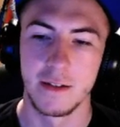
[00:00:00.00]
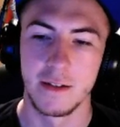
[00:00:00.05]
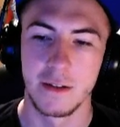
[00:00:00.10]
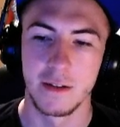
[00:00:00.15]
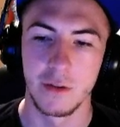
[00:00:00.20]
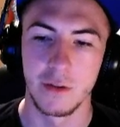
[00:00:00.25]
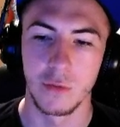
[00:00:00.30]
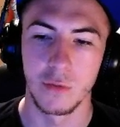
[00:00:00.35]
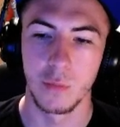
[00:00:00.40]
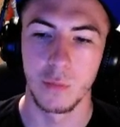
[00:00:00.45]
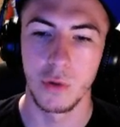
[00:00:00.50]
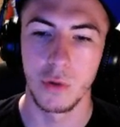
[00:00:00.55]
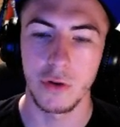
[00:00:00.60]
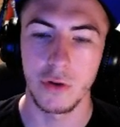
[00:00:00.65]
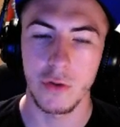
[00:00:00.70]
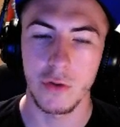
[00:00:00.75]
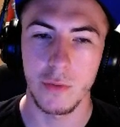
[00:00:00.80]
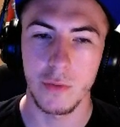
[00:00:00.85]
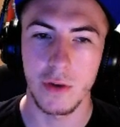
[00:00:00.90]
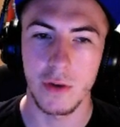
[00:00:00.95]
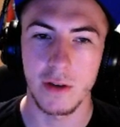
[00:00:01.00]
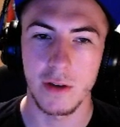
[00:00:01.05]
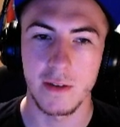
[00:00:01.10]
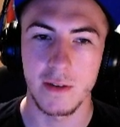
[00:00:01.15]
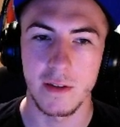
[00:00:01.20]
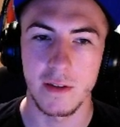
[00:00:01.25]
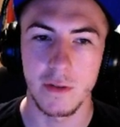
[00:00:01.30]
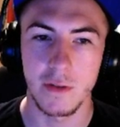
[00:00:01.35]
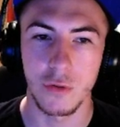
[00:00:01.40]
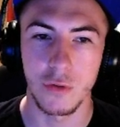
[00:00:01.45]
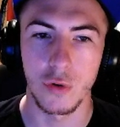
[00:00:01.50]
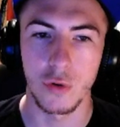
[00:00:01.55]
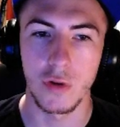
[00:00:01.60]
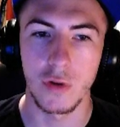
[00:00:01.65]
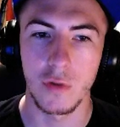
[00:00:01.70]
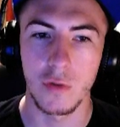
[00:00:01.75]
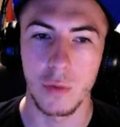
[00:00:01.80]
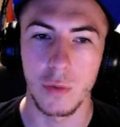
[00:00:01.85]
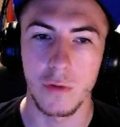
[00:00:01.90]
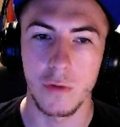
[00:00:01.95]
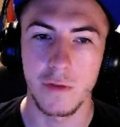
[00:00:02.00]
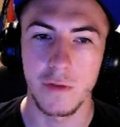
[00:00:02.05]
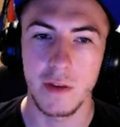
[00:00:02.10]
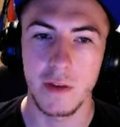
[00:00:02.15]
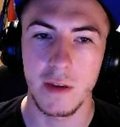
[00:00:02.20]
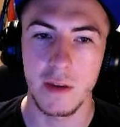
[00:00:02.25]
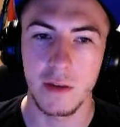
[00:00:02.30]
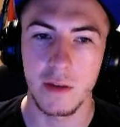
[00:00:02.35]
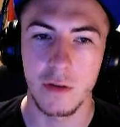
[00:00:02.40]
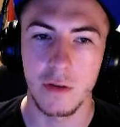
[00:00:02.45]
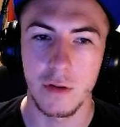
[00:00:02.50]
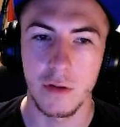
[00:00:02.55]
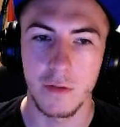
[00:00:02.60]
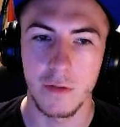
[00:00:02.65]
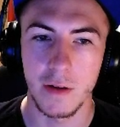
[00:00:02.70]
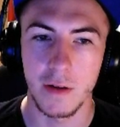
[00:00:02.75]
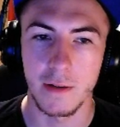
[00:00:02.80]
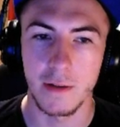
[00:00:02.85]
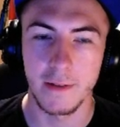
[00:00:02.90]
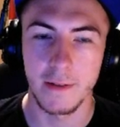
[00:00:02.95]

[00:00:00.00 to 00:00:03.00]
Donc, bonne temporisation. Ils ont profité de, enfin,